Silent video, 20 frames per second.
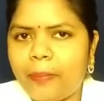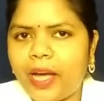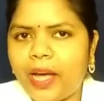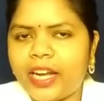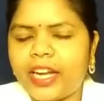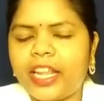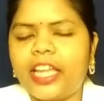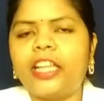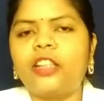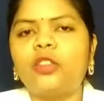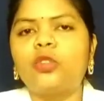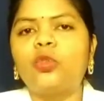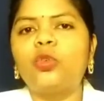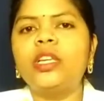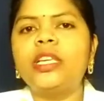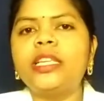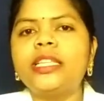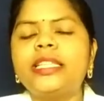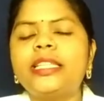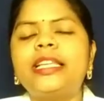पा रहे हैं तो
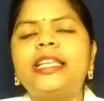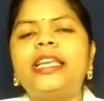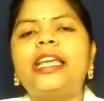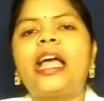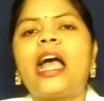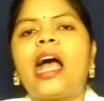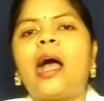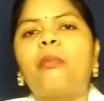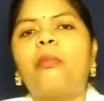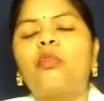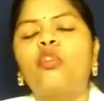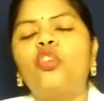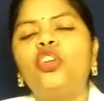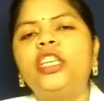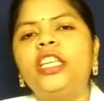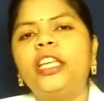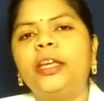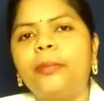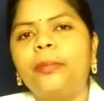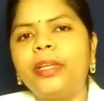इसलिए आपको
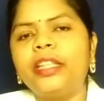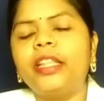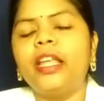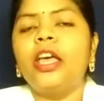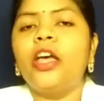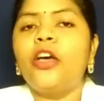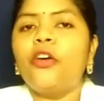नियमित